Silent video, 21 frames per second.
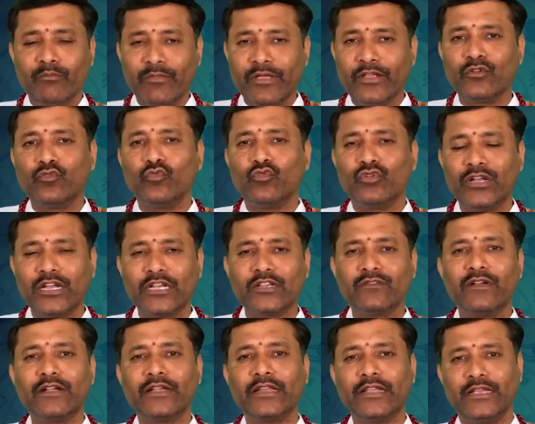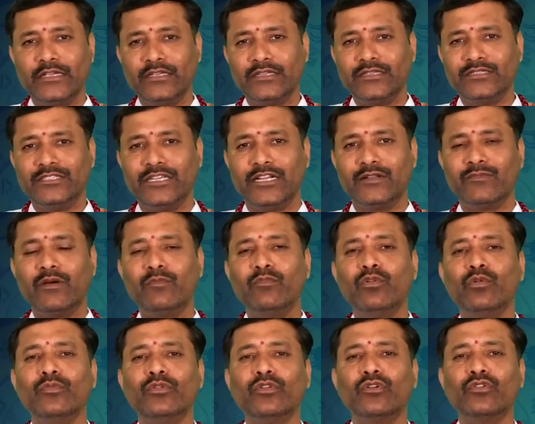మీరు ఉన్నటువంటి
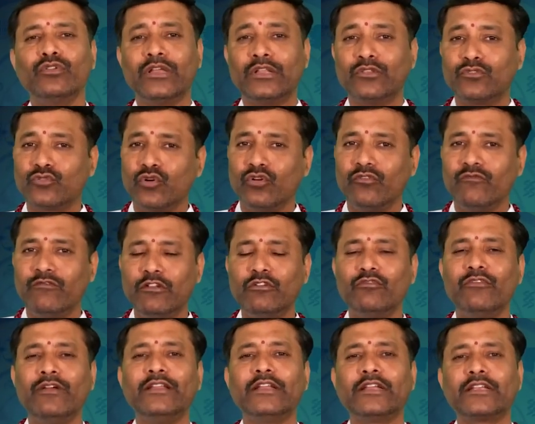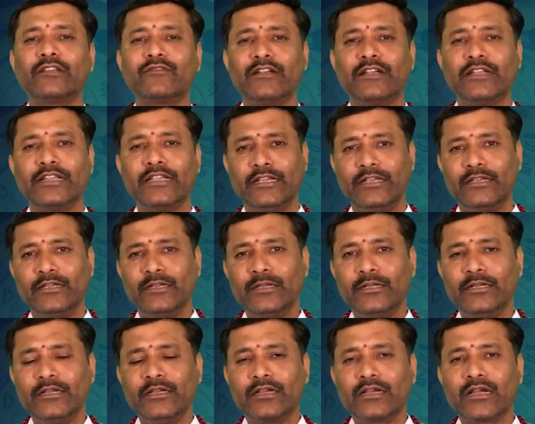జన్మభూమిలో ఎంతో విలువైనటువంటి
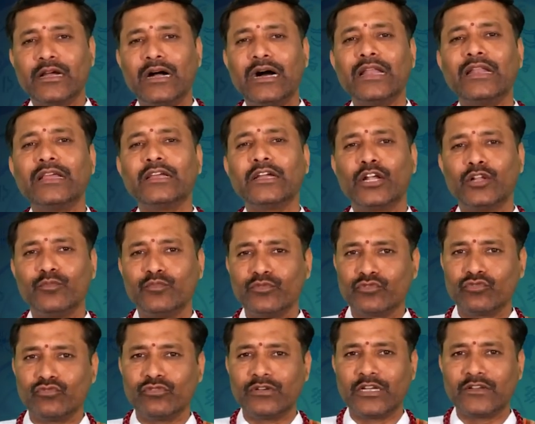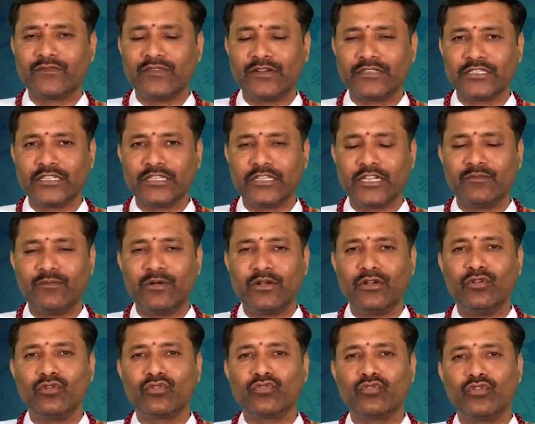కాలం గడుపుతూ ఉన్నటువంటి
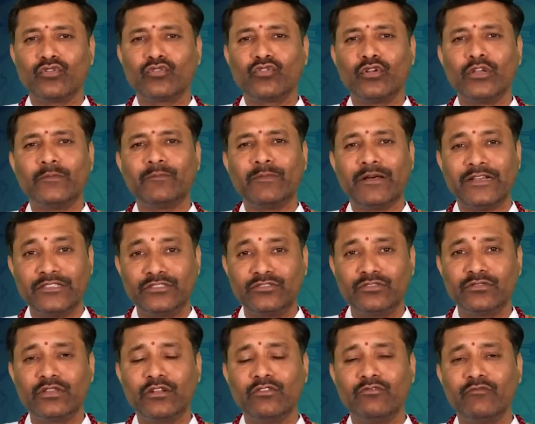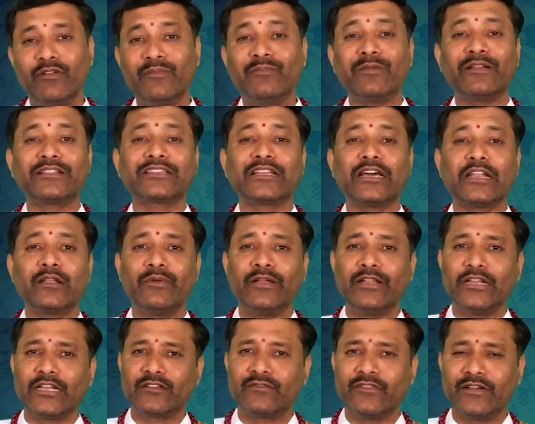సందర్భంలో కొన్ని కొన్ని పరిస్థితులు
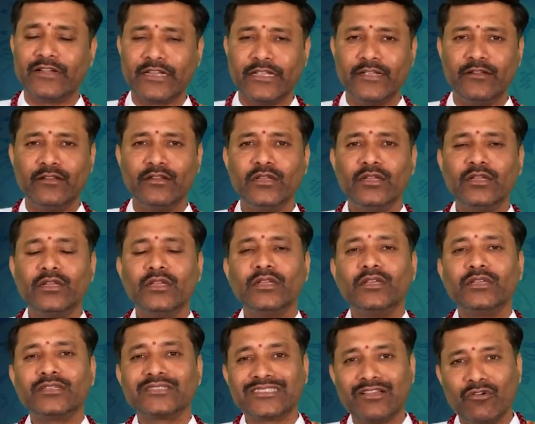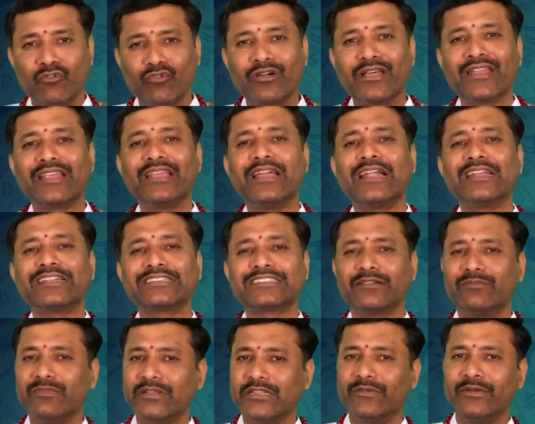విపత్కరమైనటువంటి సౌకర్యాలకు
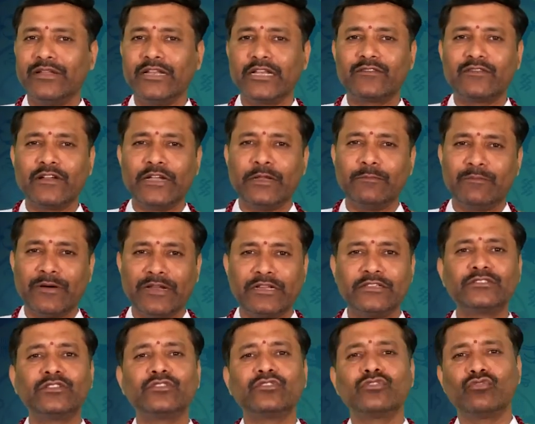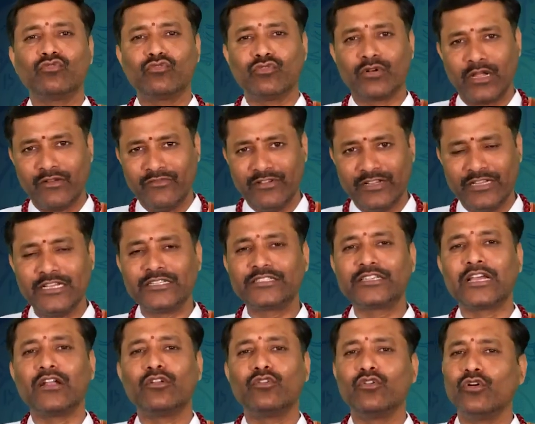సంబంధమైనటువంటి పరిస్థితులు కూడా
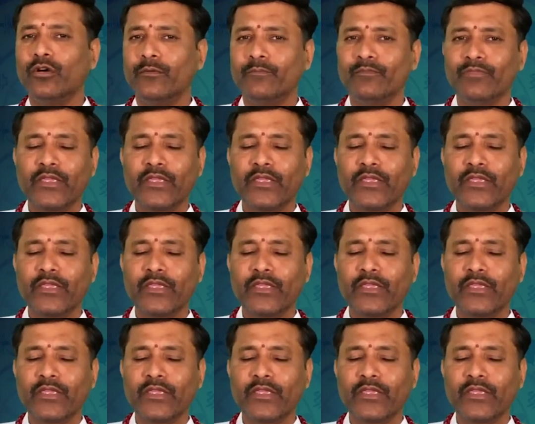విదేశాల్లో